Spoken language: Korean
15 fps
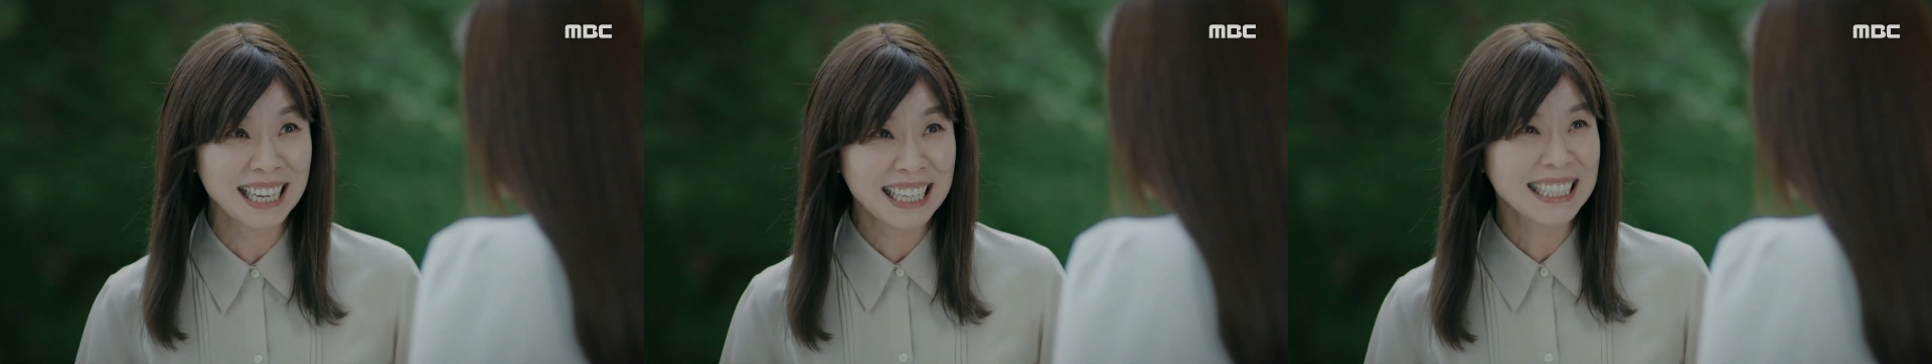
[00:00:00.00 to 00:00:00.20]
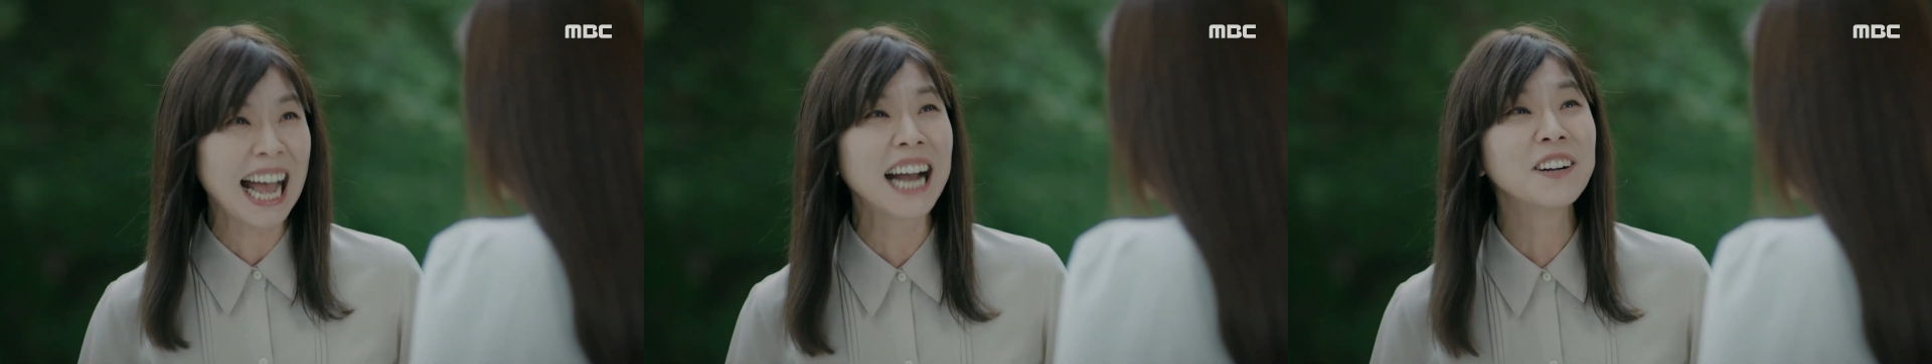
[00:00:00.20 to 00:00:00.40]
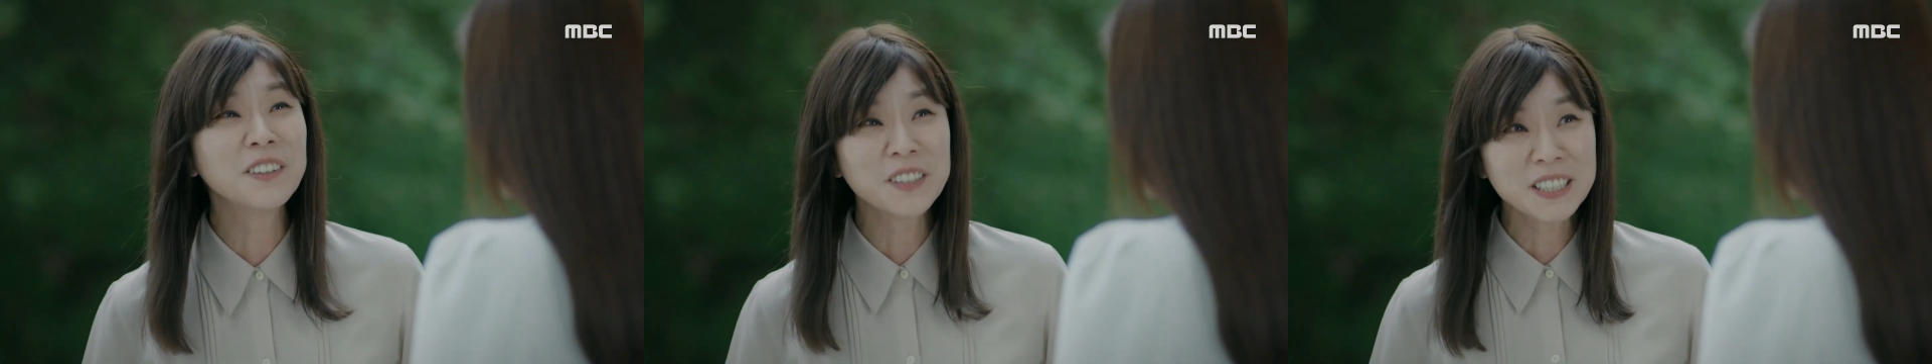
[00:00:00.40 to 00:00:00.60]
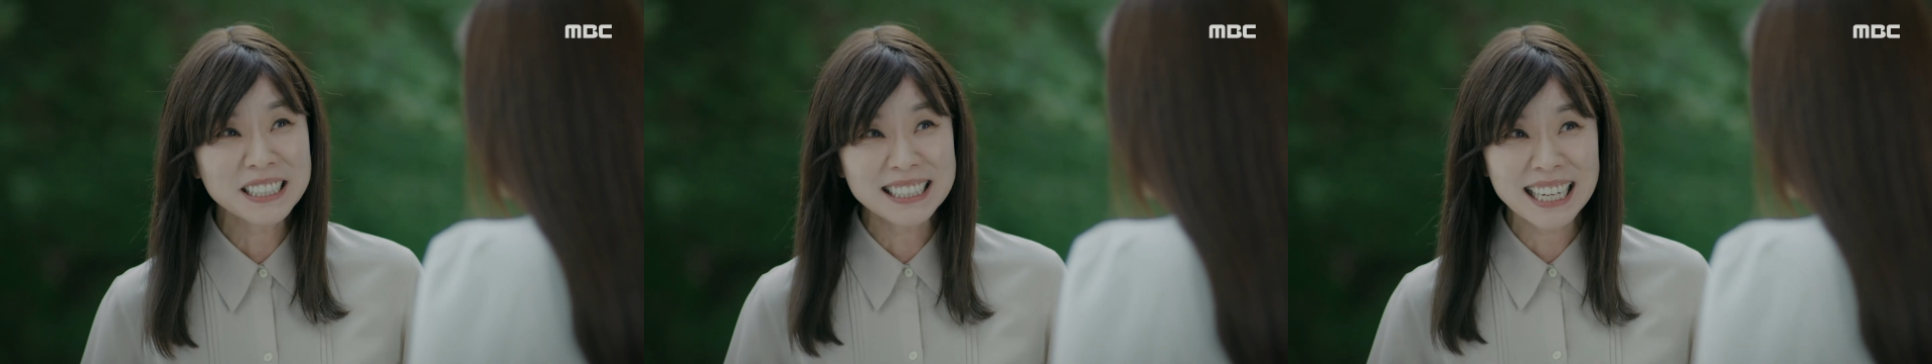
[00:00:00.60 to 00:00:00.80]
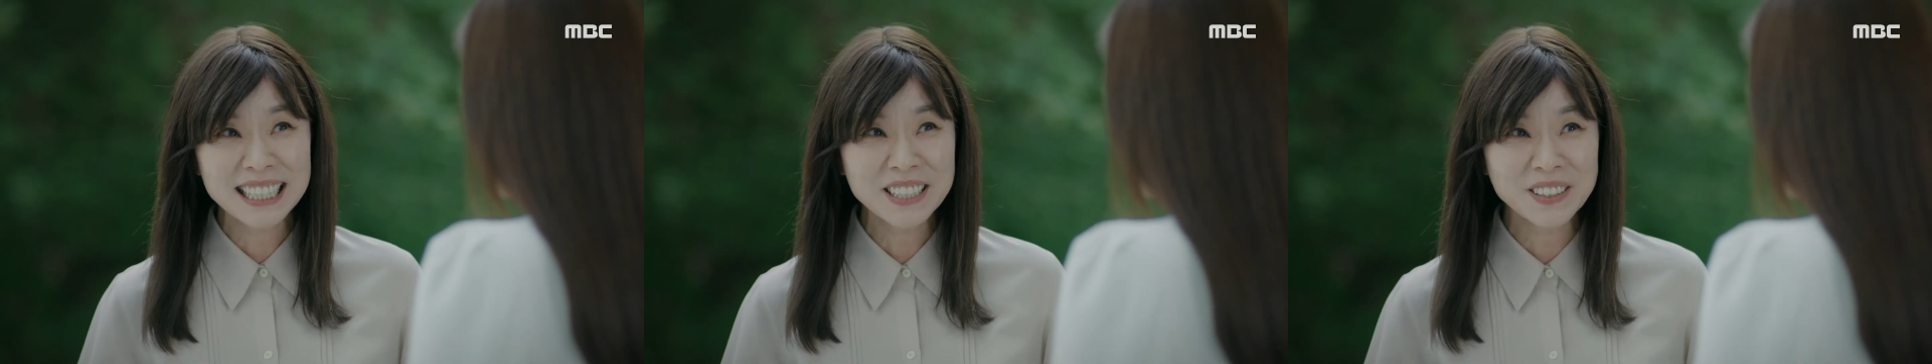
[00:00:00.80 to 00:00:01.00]

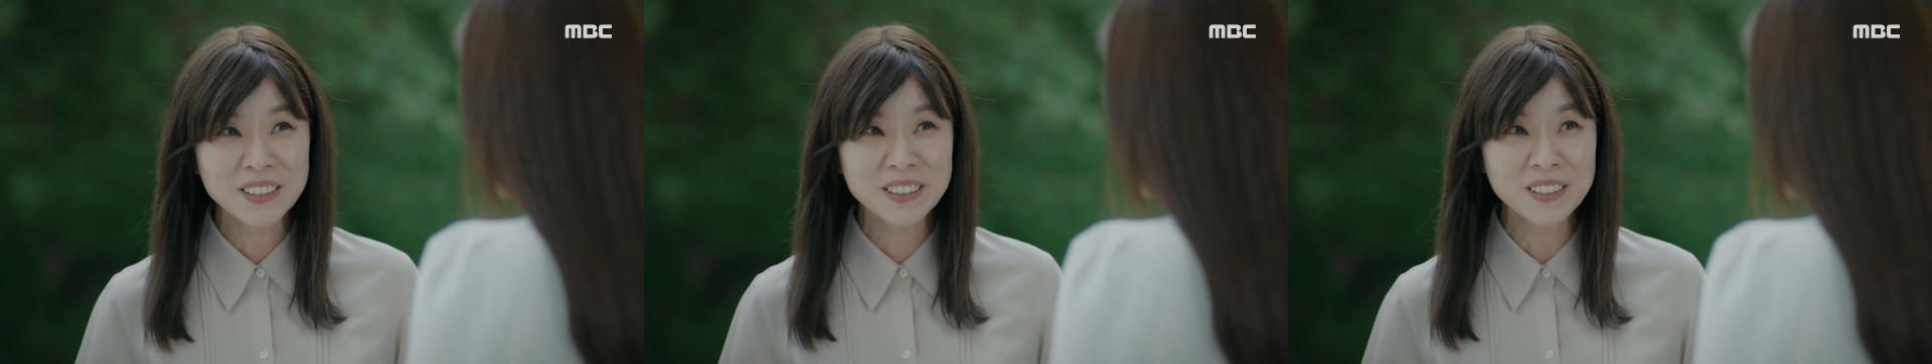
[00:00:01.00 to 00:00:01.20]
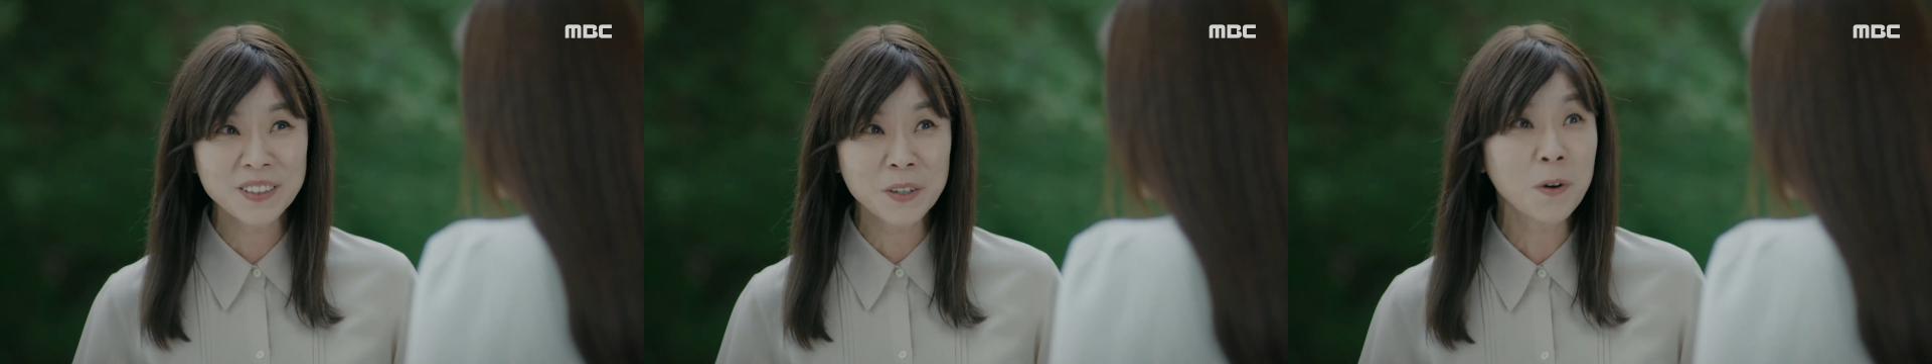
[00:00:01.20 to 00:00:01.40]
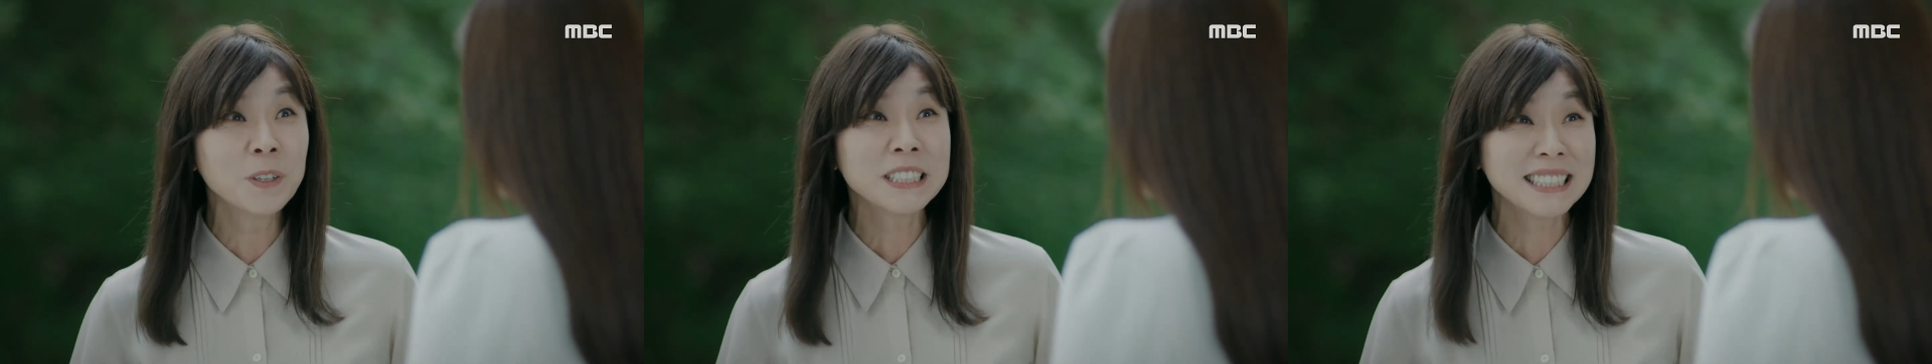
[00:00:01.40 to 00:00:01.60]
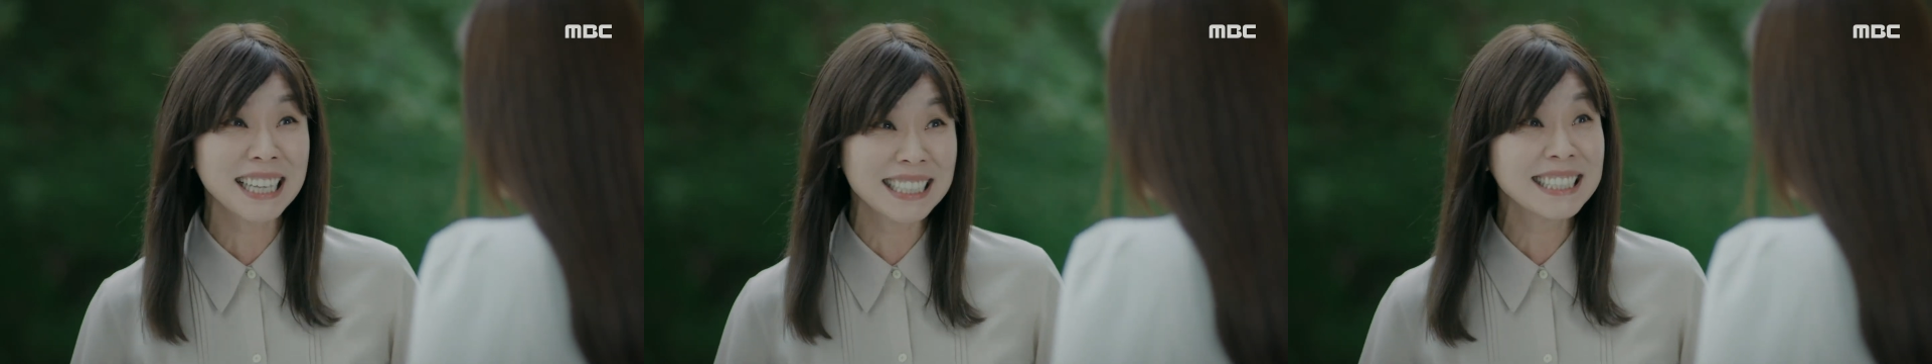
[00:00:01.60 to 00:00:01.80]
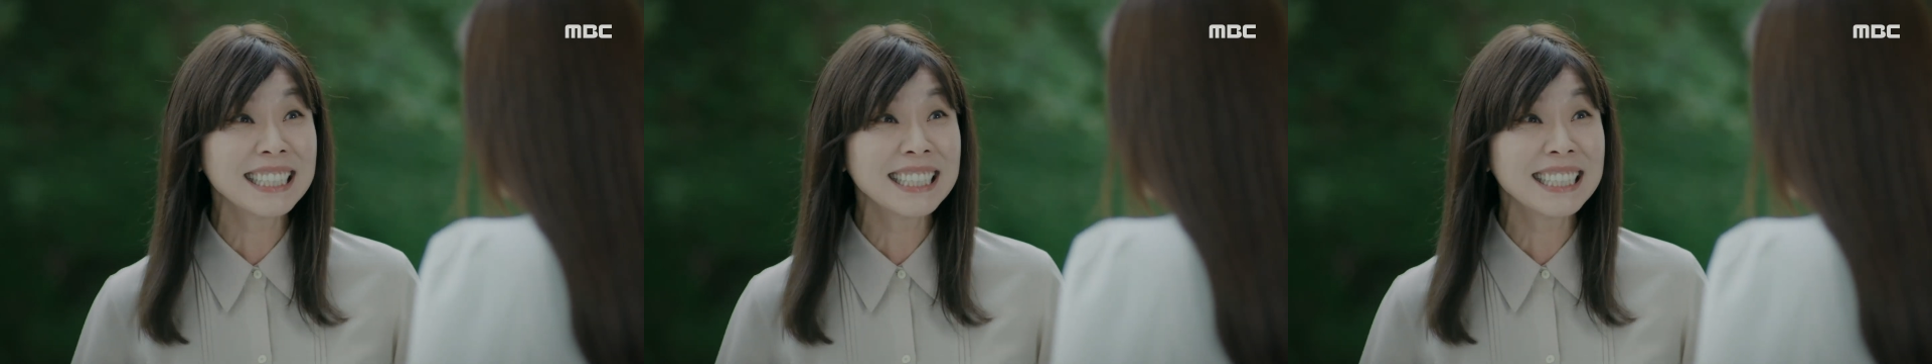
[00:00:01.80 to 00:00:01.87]
단골이었잖요. 고시생